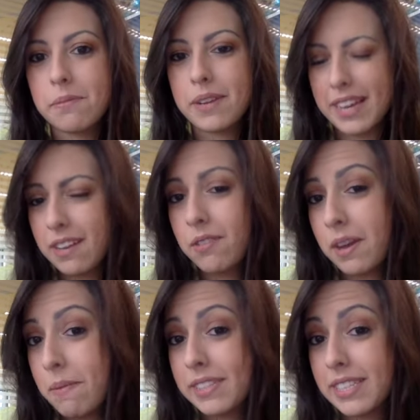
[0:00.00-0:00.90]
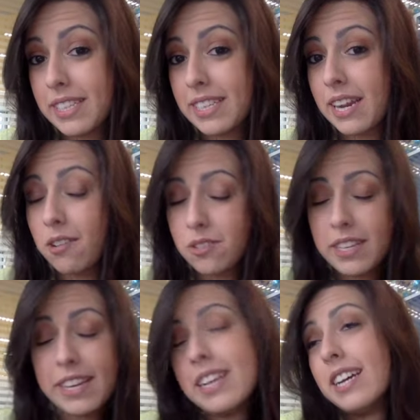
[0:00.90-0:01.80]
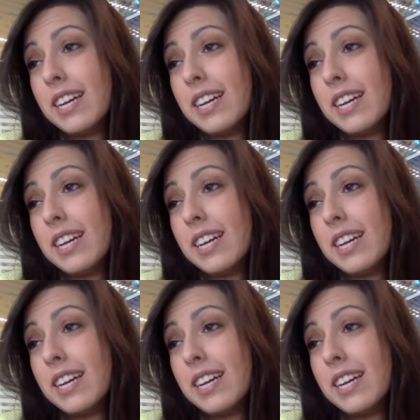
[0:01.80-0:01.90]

Porque aquilo que é mais artesanal, você